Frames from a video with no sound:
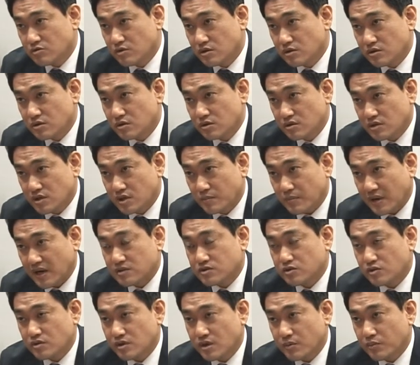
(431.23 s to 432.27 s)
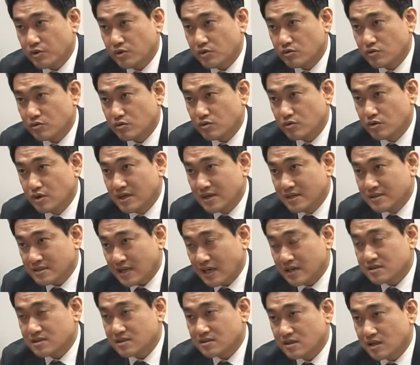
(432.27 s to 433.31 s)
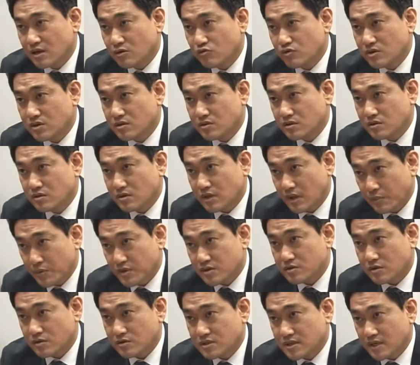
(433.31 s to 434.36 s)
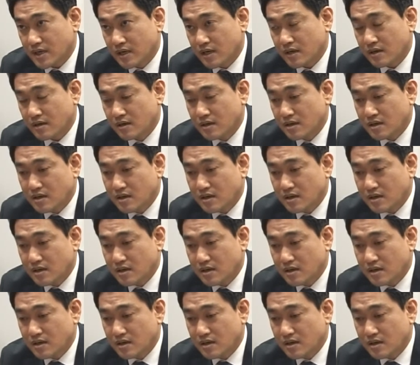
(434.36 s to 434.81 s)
의원들 음. 특히 박 전 대표로 상징되고 있는 그 햇볕 정책